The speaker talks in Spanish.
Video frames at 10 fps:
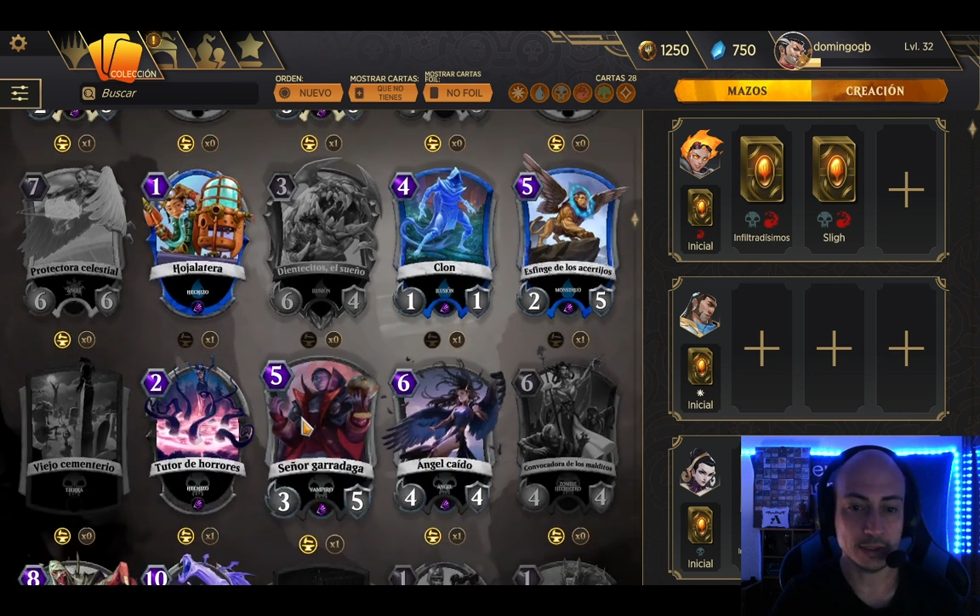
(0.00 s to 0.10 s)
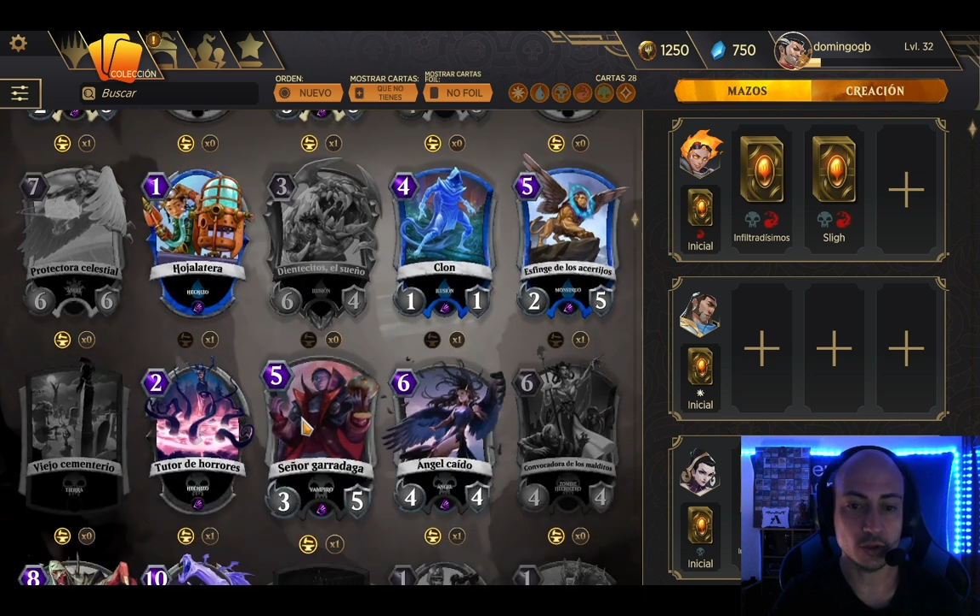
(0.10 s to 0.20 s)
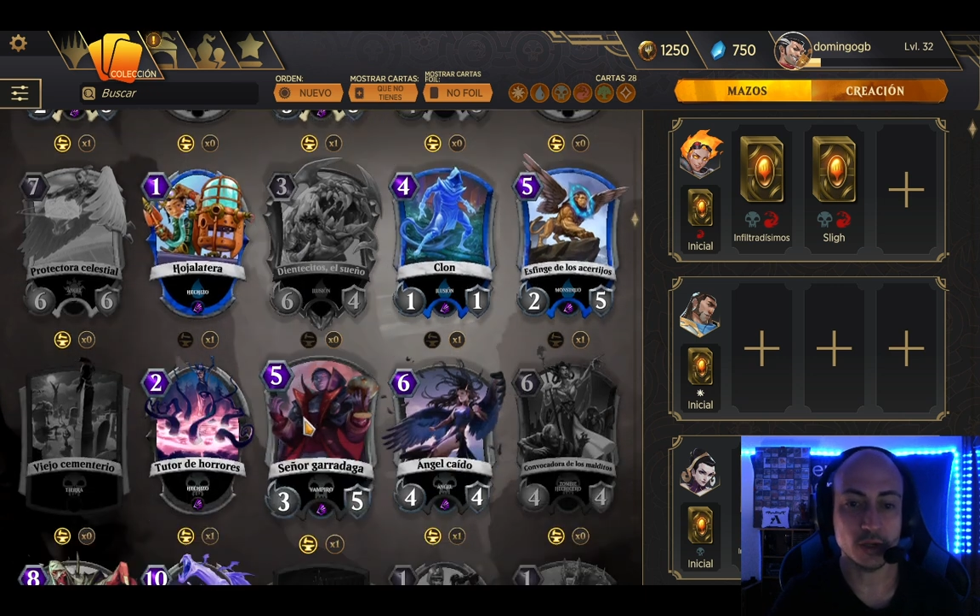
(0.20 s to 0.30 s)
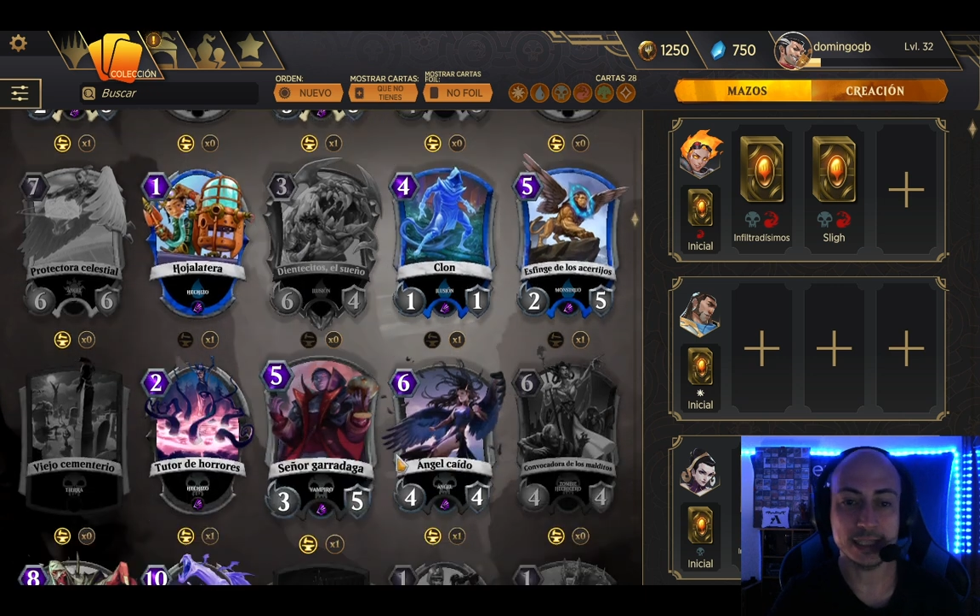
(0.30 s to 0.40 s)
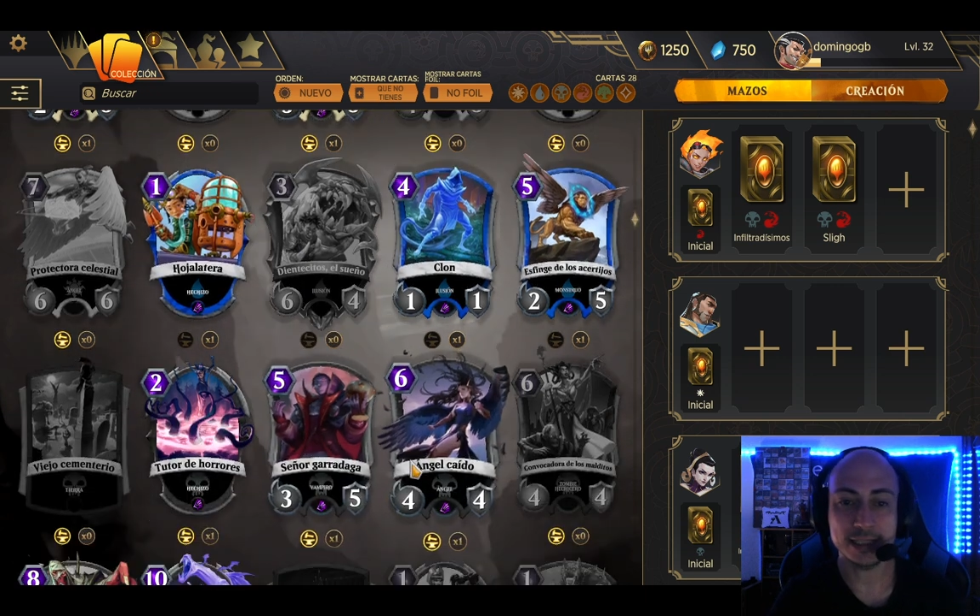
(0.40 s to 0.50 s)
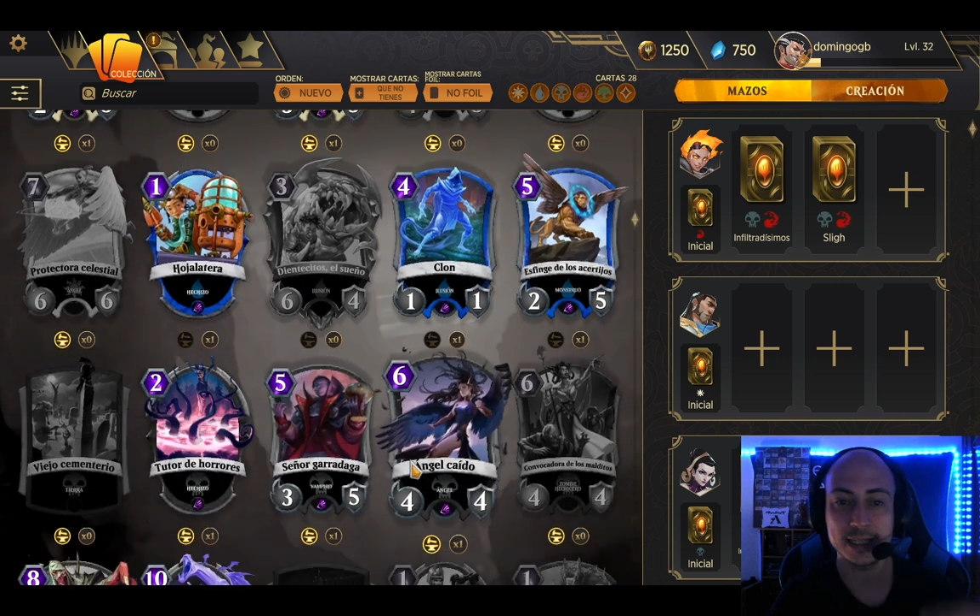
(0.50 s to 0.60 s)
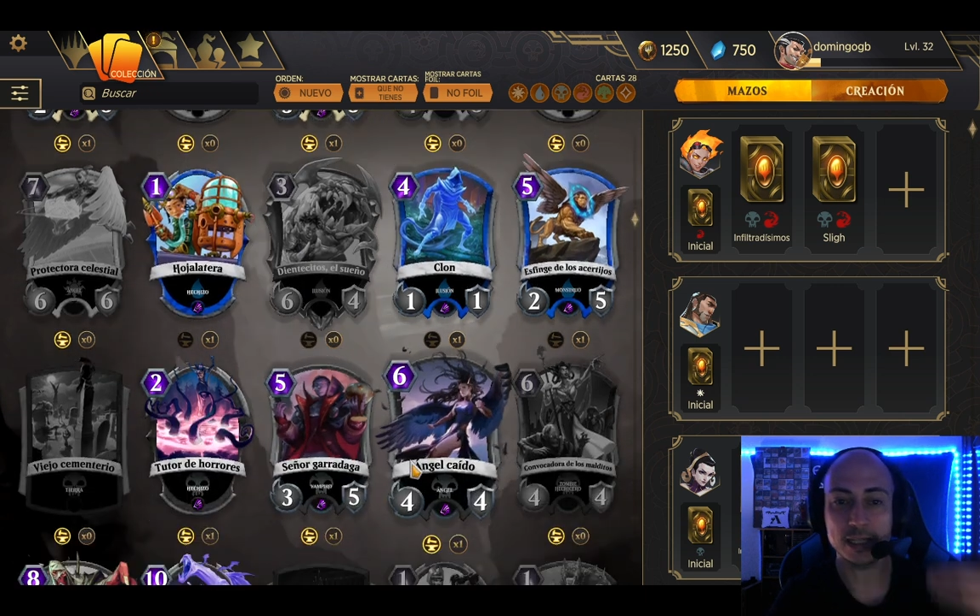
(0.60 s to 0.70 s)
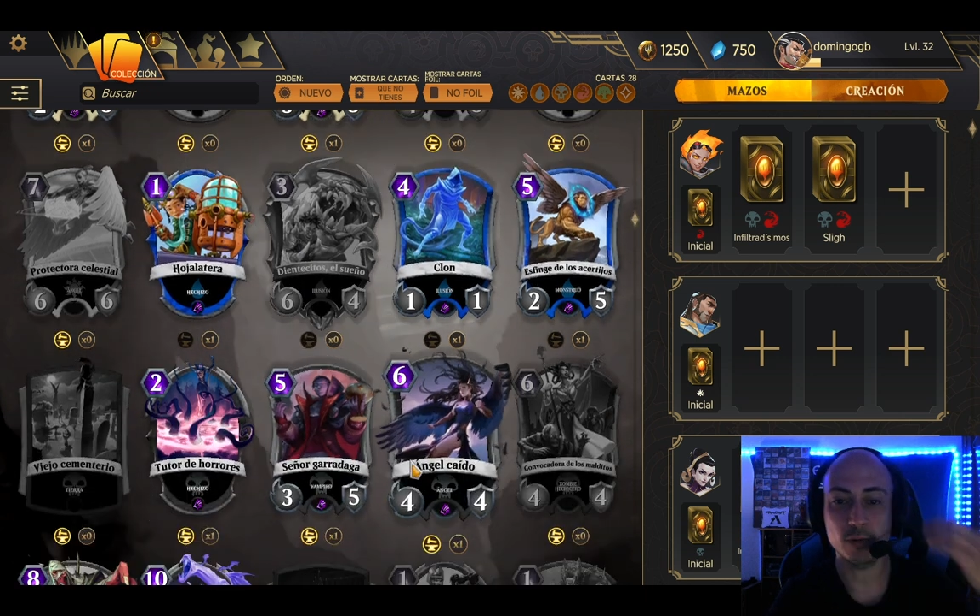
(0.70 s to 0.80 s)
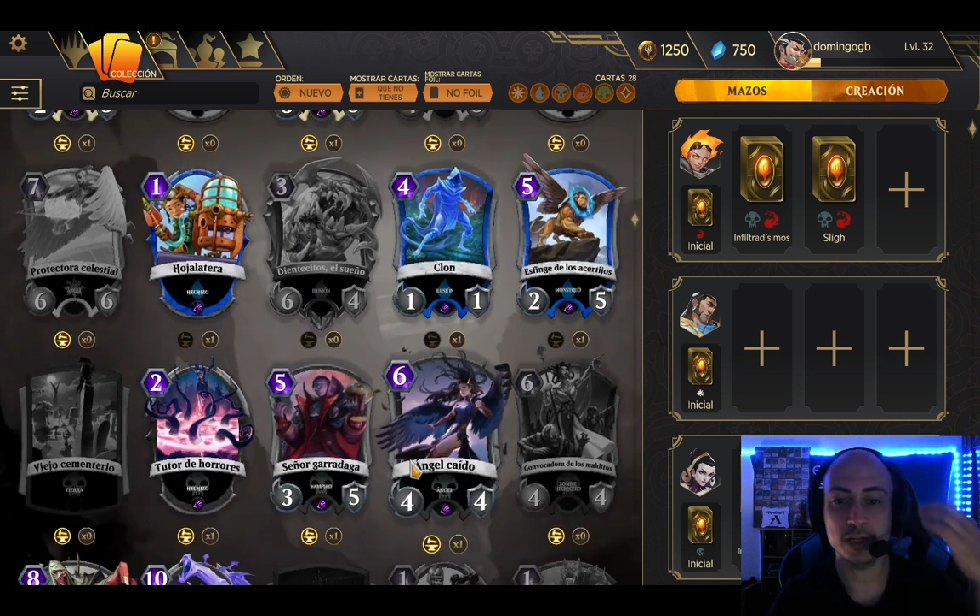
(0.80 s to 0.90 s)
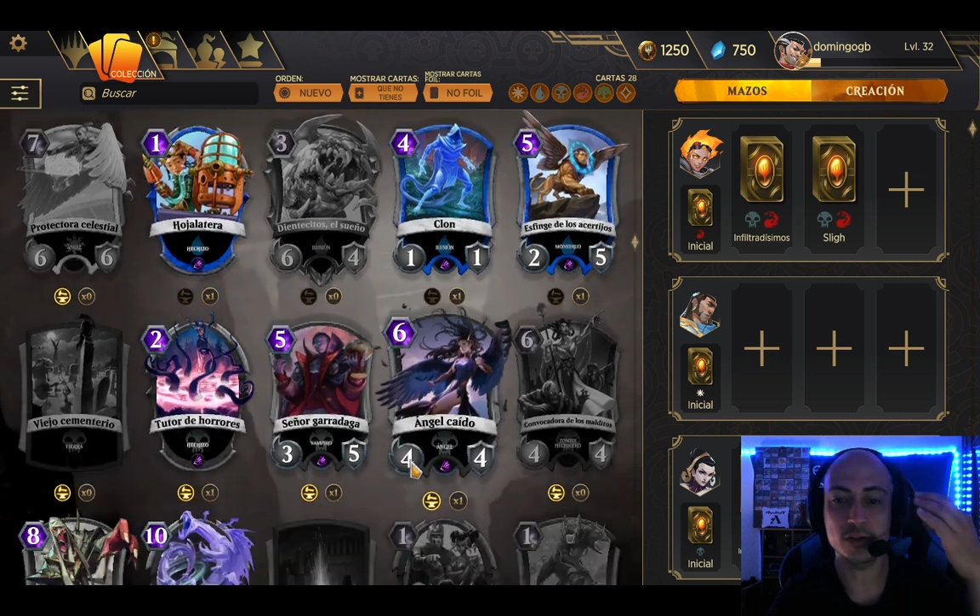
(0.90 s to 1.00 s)
Son cartas de las
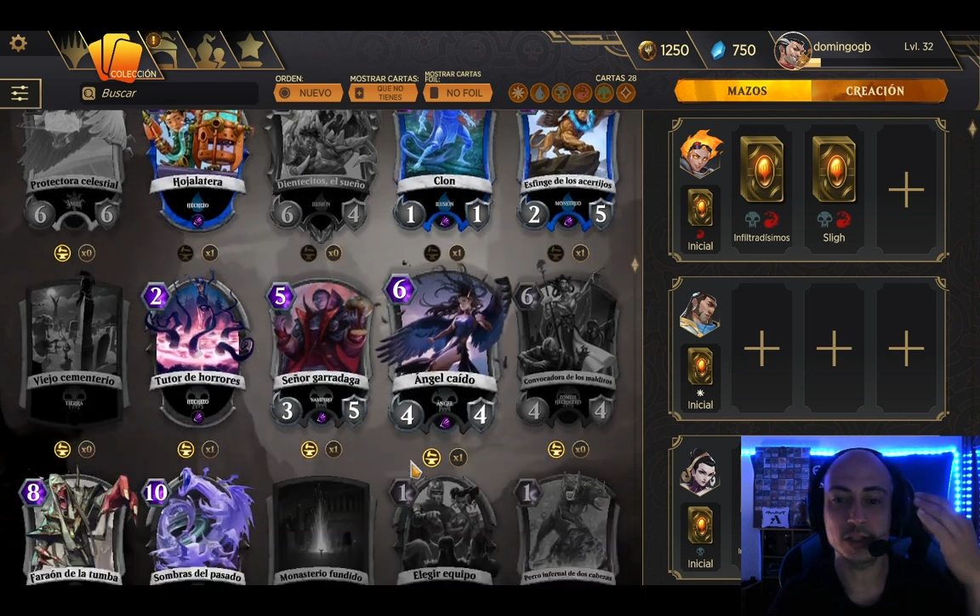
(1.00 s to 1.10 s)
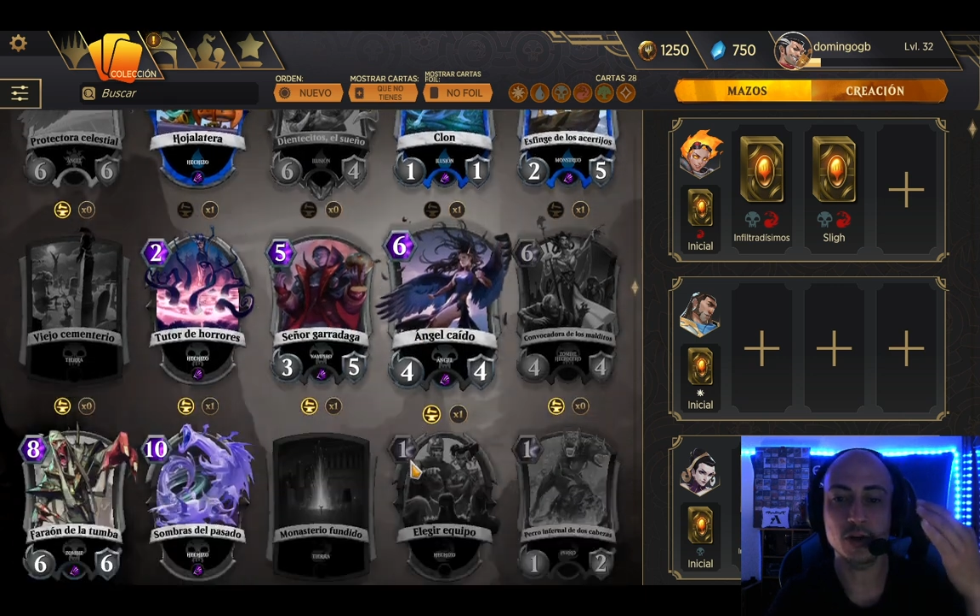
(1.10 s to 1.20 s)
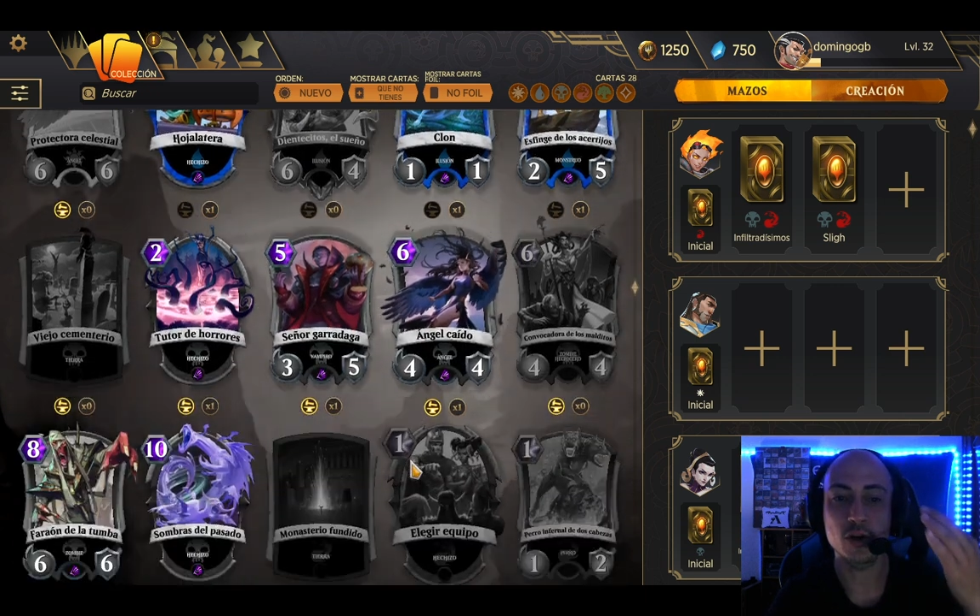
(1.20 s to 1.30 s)
cuales no tengo